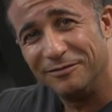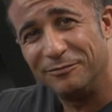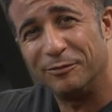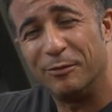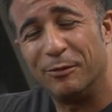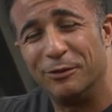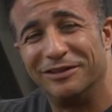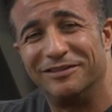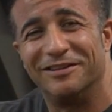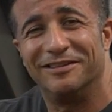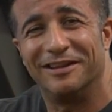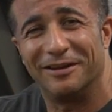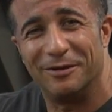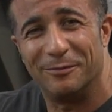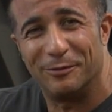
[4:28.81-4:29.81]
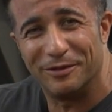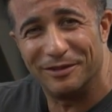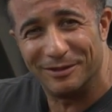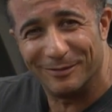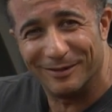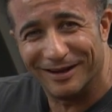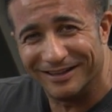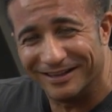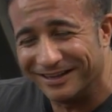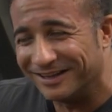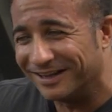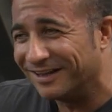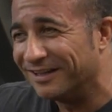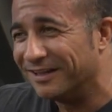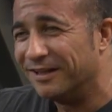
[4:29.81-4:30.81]
Porque me voy a 30 kilos por encima de la
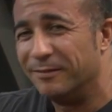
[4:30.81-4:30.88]
talla.